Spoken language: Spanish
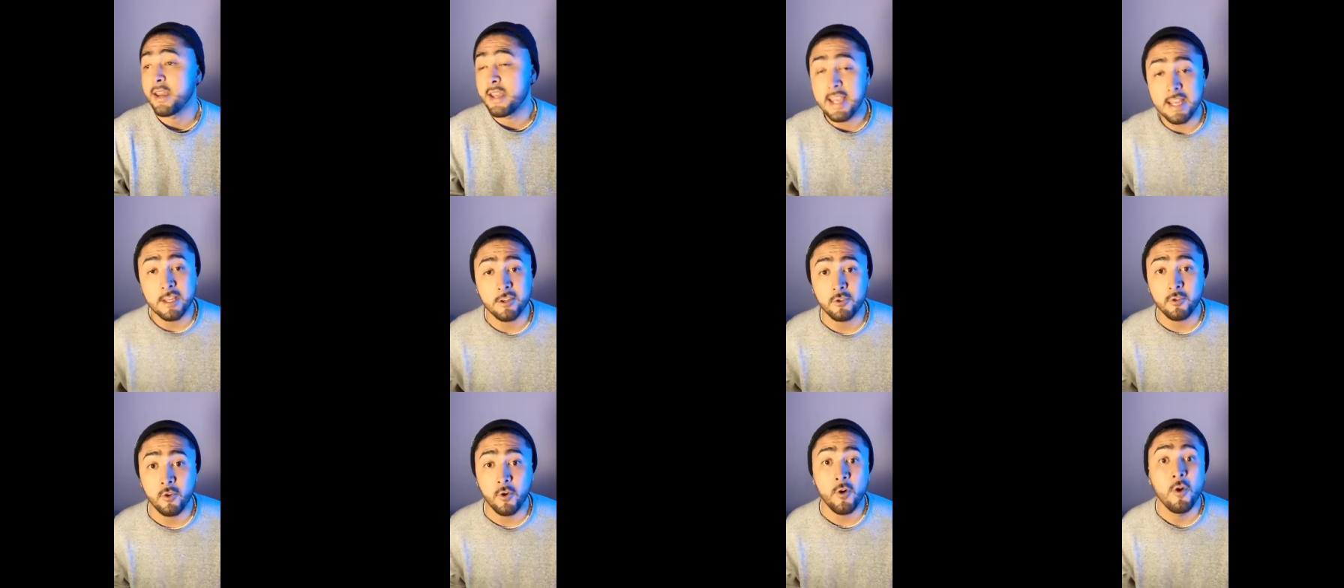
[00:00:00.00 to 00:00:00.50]
Y
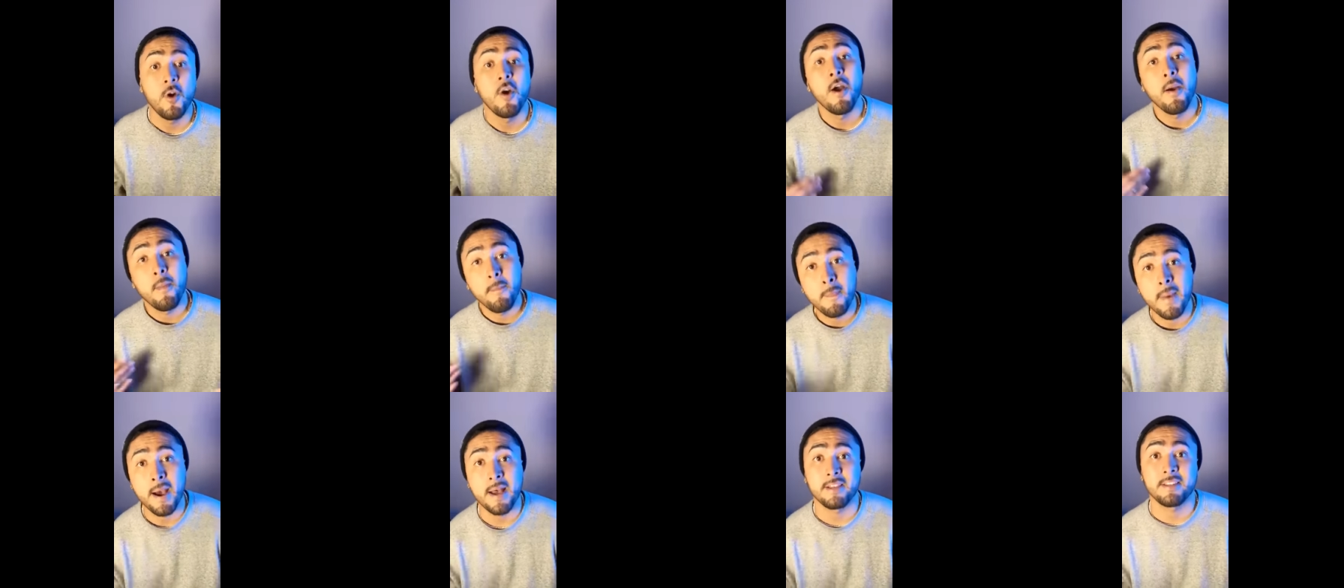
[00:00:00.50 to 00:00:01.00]
esto,
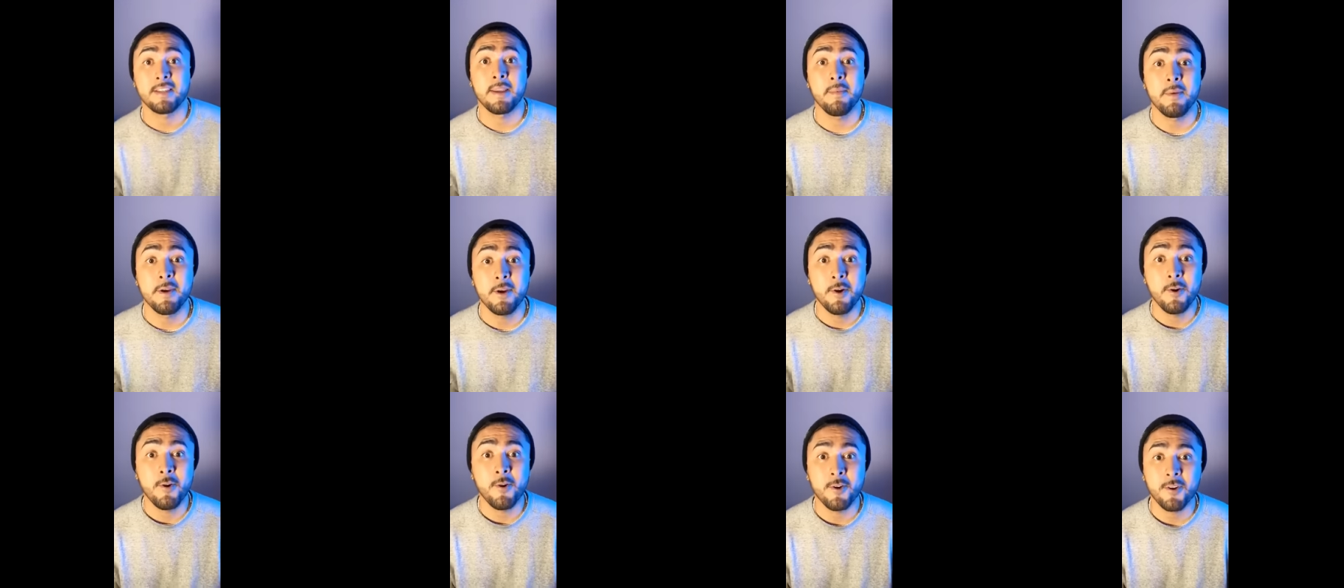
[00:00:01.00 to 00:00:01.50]
más que
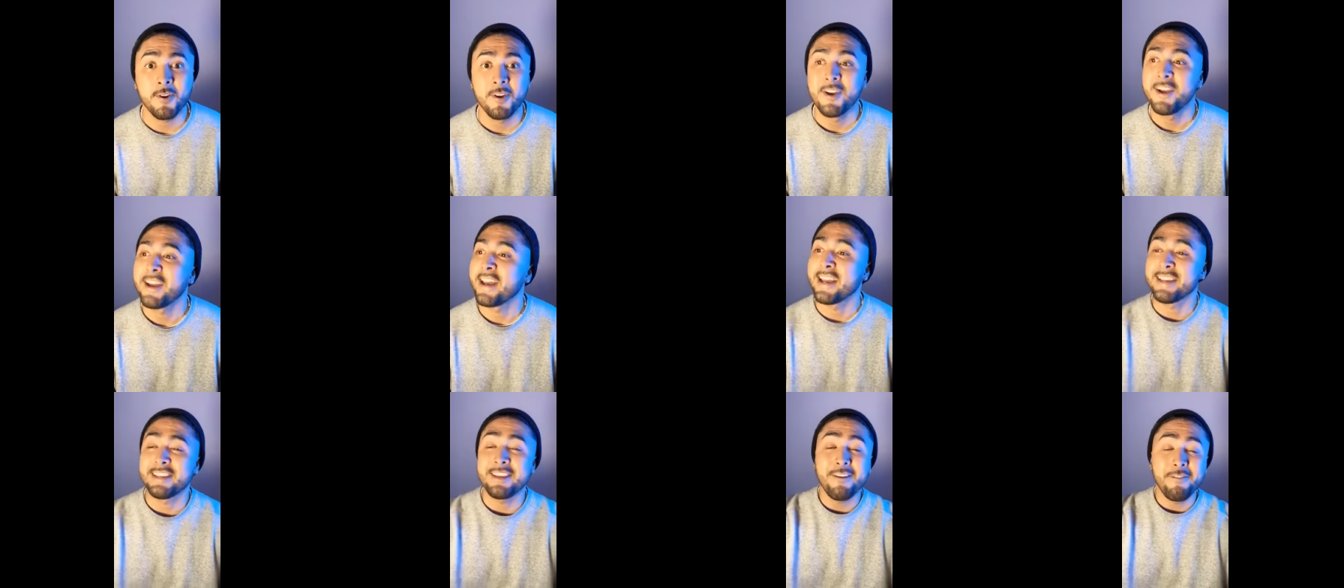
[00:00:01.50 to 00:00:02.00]
mejor,
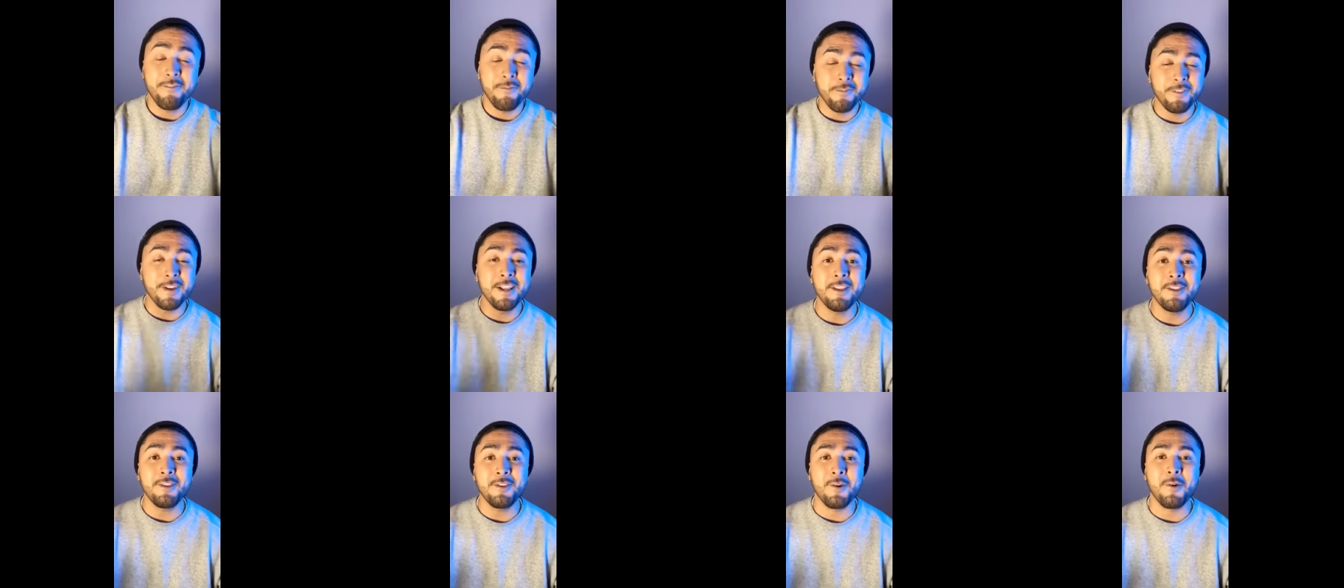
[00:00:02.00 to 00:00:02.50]
es el
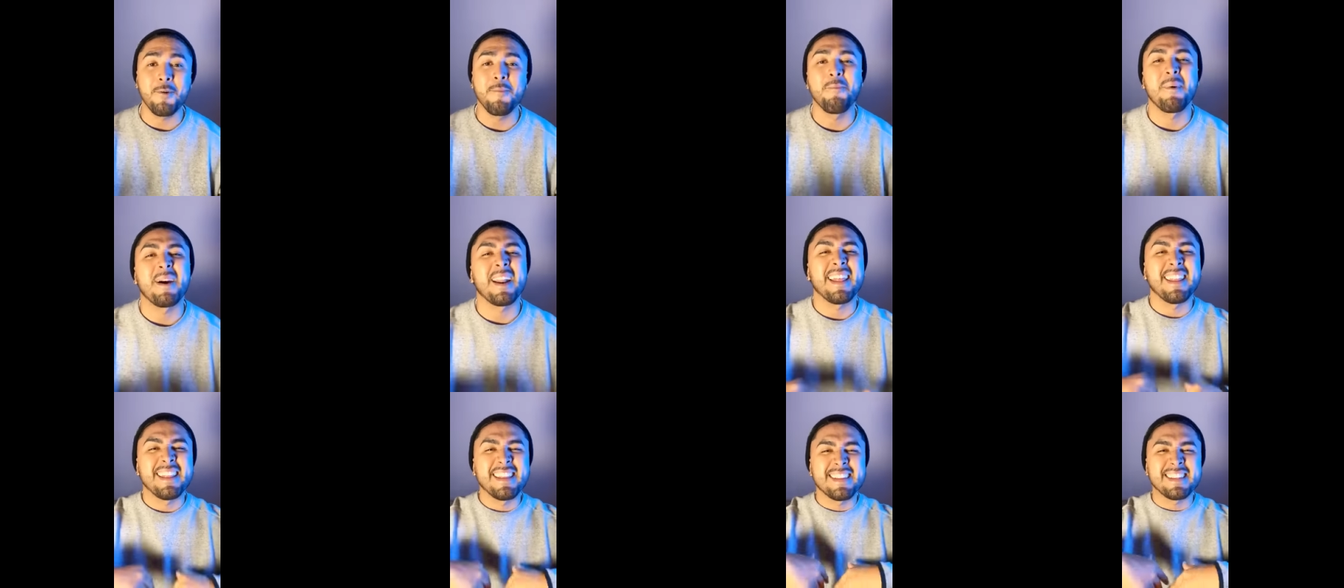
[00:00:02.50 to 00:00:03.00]
filtro
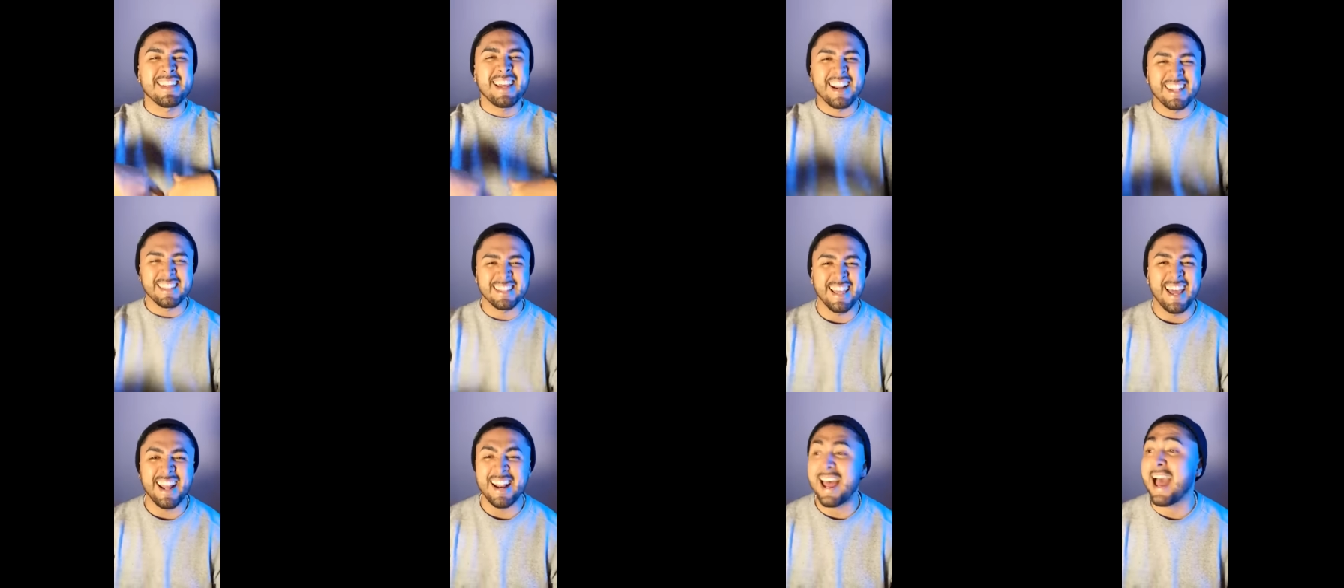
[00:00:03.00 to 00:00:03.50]
para
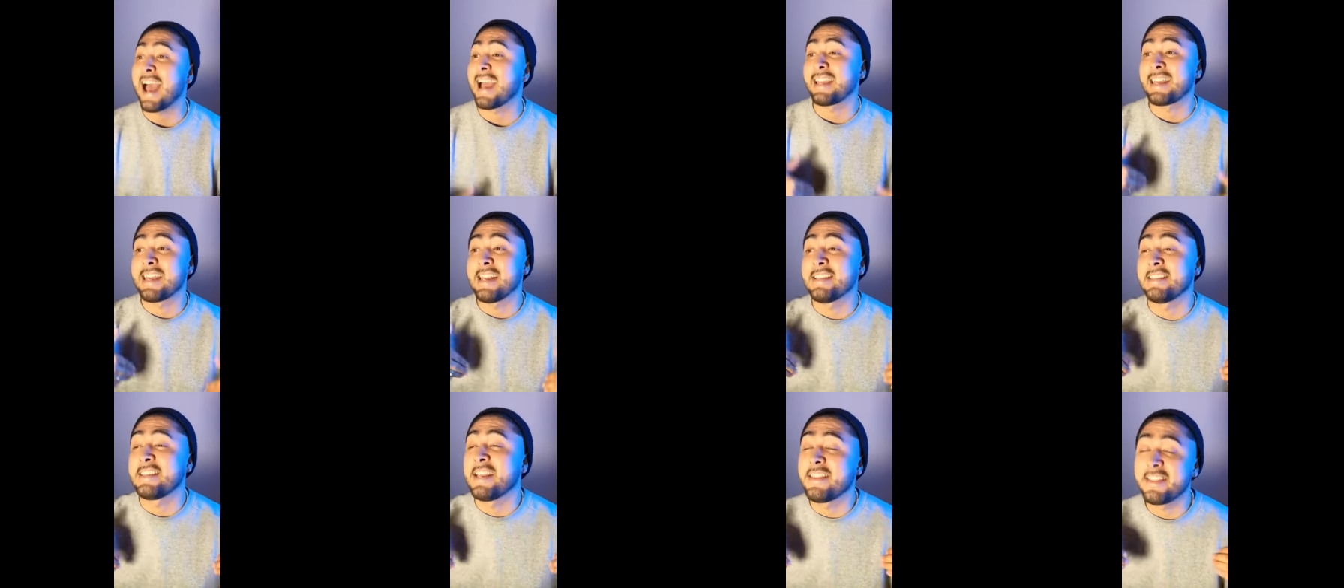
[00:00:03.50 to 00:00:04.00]
descartar a
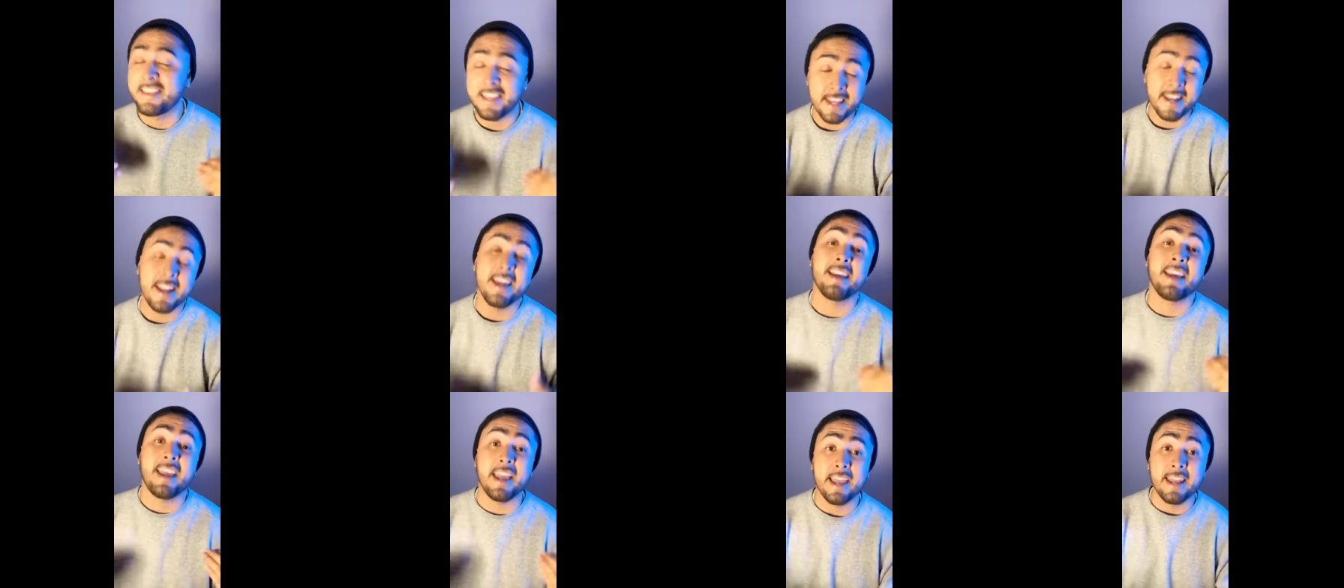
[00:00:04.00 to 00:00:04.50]
quien se
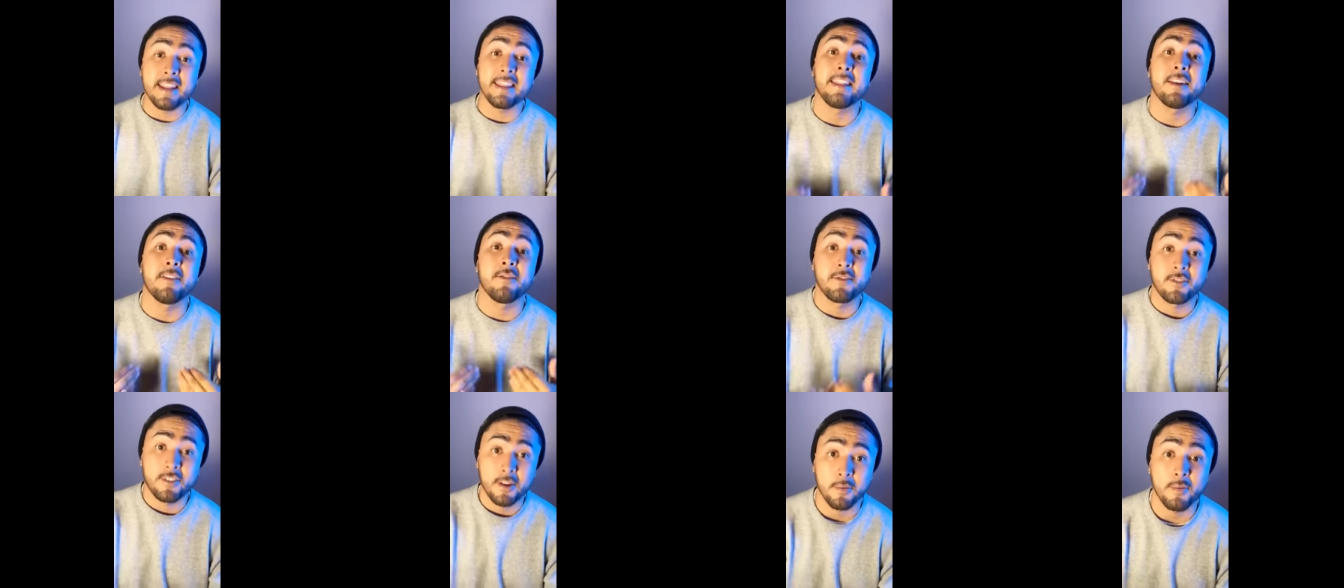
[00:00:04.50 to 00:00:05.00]
tiene que ir de
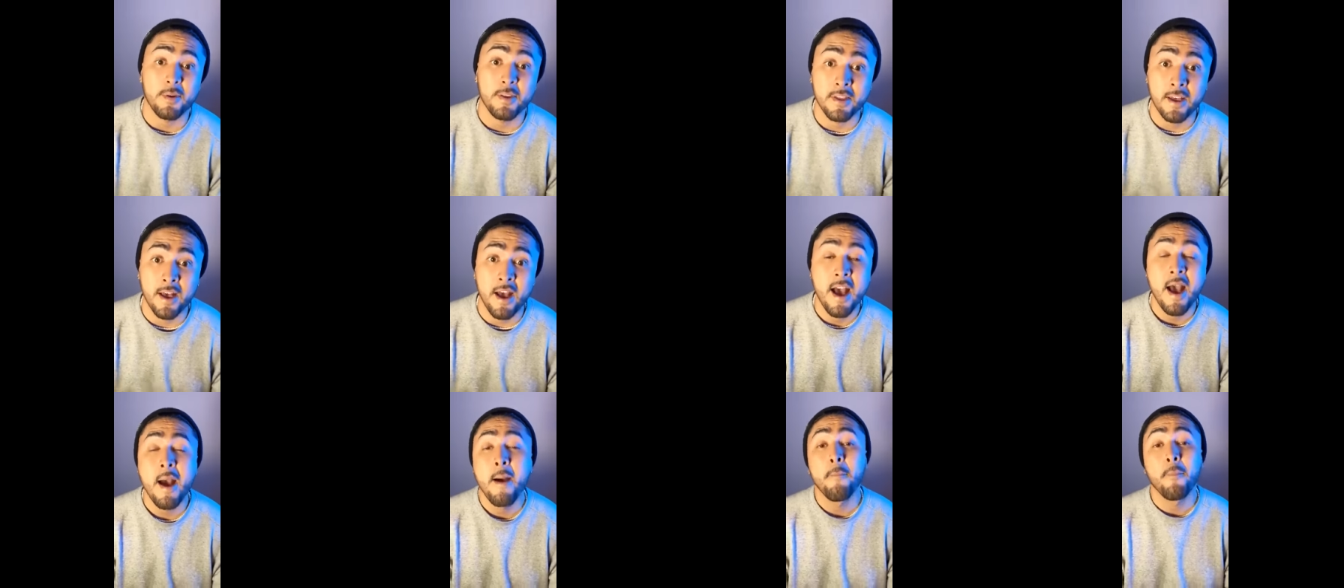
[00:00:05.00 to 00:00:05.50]
nuestra vida.